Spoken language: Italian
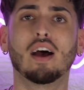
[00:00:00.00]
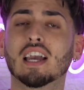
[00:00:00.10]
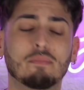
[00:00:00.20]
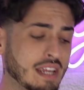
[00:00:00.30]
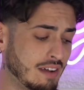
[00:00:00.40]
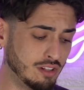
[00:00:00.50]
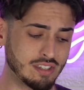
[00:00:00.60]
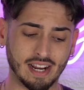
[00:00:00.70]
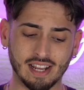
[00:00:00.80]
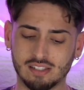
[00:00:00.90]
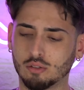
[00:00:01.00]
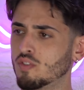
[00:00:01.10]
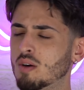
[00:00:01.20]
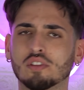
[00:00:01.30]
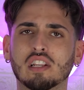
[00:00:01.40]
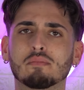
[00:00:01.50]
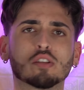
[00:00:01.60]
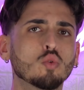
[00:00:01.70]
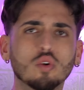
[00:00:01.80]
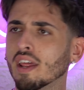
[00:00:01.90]
Anche perché a volte ragazzi troviamo delle
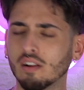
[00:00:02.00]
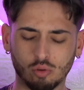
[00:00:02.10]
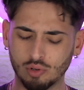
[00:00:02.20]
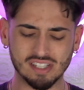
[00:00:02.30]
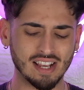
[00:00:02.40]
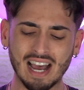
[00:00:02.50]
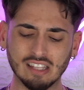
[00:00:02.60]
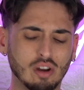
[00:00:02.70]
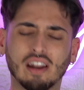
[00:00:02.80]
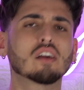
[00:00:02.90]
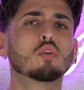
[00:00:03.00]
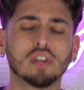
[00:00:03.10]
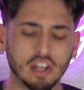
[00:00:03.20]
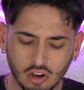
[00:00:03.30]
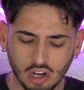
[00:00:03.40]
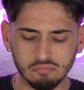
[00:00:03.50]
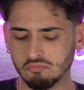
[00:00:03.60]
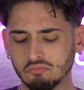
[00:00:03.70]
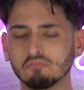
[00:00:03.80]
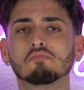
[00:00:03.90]
misure in alcune scatole, in alcune no,
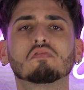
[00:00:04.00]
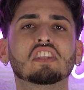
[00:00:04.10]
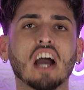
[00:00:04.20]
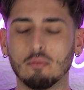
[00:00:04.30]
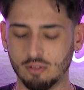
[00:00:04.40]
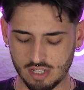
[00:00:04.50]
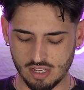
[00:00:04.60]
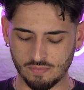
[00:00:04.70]
vediamo.